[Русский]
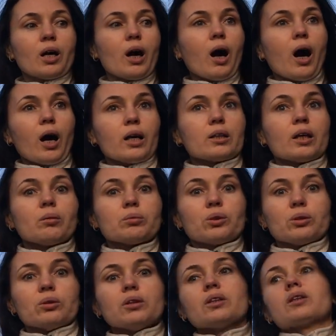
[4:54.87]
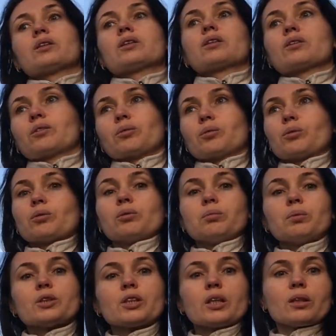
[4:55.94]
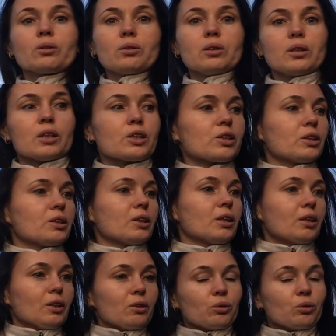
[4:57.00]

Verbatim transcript: А, а нам что делать? Это, то ли бежать, то ли ложиться.